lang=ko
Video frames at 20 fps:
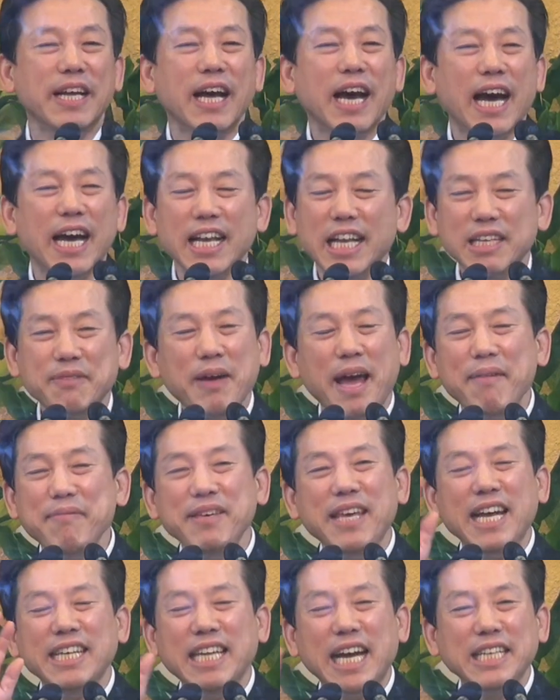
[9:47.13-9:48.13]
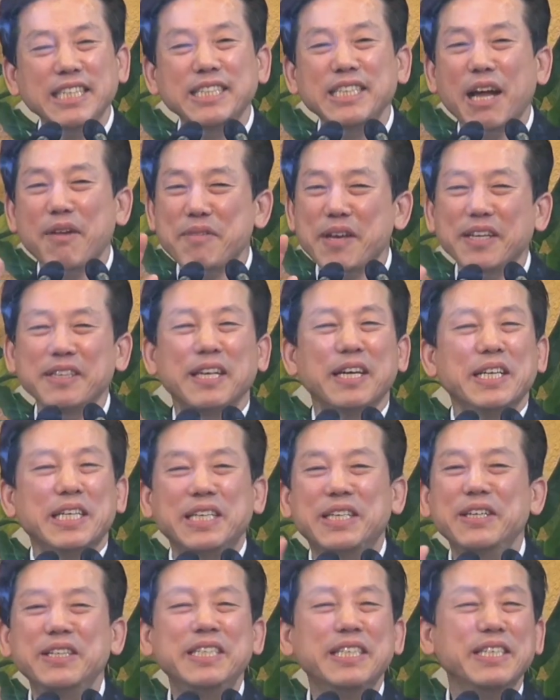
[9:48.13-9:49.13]
하나님이 함께하지 않는다면
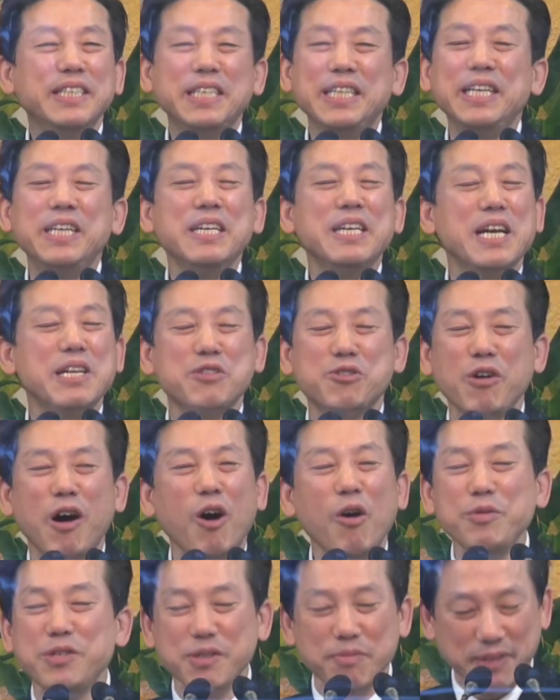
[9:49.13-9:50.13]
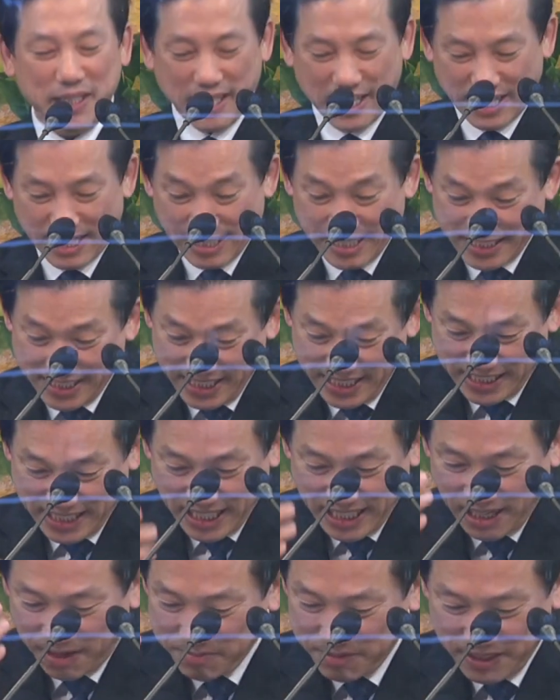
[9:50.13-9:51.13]
이런 일은 일어날 수가 없습니다.
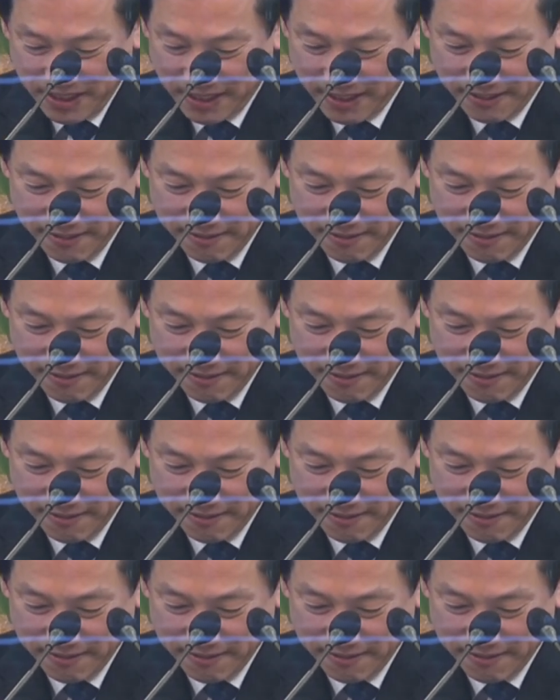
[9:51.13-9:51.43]
칭찬을 합니다.